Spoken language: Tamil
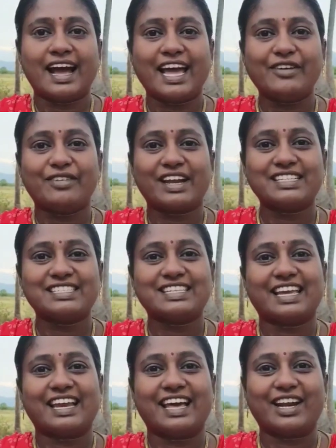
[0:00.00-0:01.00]
ஹாய் ஃப்ரெண்ட்ஸ்
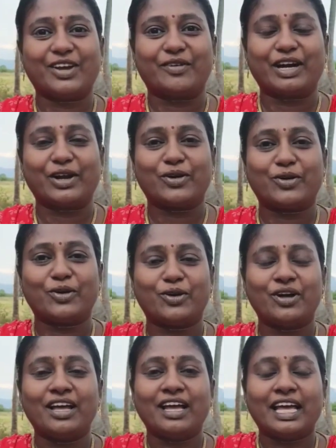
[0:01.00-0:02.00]
எல்லாருக்கும் வணக்கம்
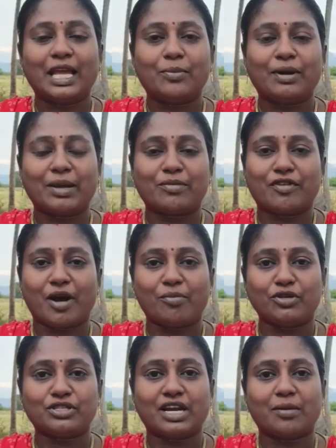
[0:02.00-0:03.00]
இப்போ நம்ம ஃபார்ம்
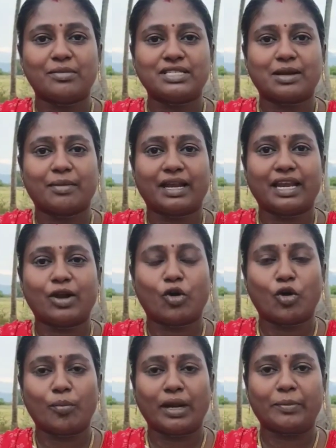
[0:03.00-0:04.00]
ஹவுஸ் கிராம சமையலில்
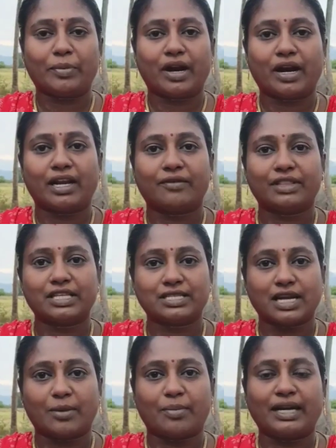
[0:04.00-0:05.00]
ஹோம்மேட் ப்ராடக்ட் வந்து
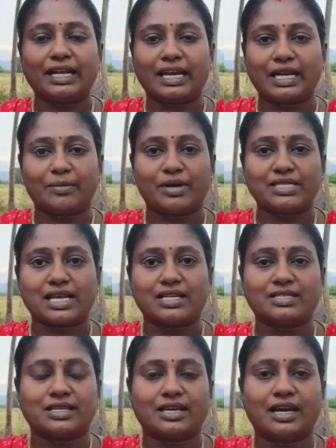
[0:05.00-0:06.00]
ஸ்டார்ட் பண்ணி ரெண்டு மாதம்
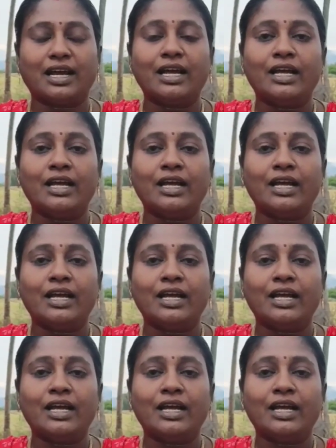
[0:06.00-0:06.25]
ஆச்சுங்க